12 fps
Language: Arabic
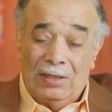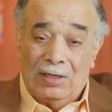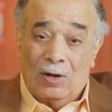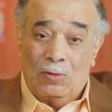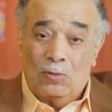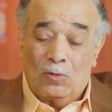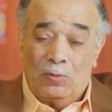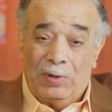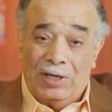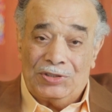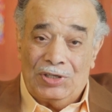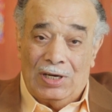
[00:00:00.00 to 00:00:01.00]
يخلق
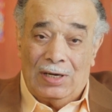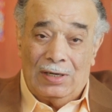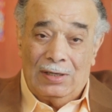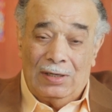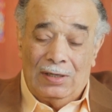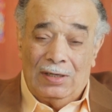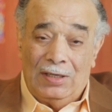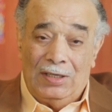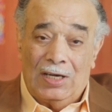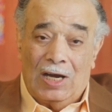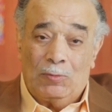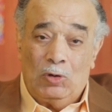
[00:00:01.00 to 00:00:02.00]
ما يشاء
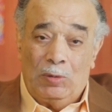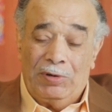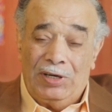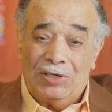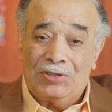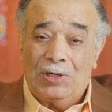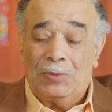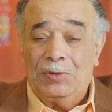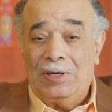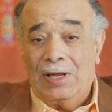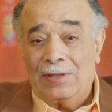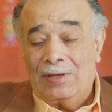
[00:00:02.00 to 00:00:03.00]
يهب لمن يشاء
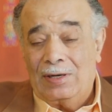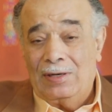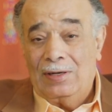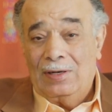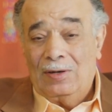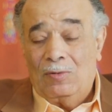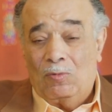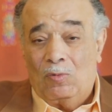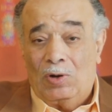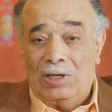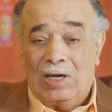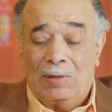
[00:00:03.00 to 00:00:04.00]
إناثا
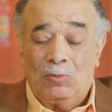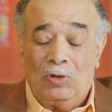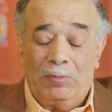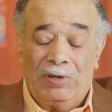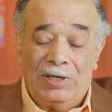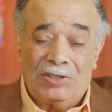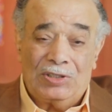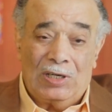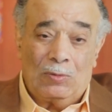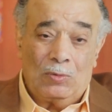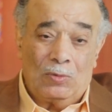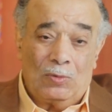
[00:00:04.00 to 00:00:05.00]
ويهب لمن
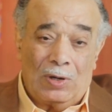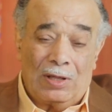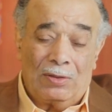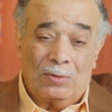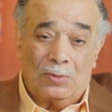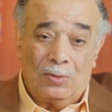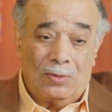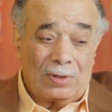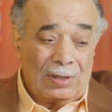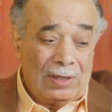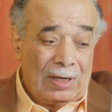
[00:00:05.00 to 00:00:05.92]
يشاء الذكور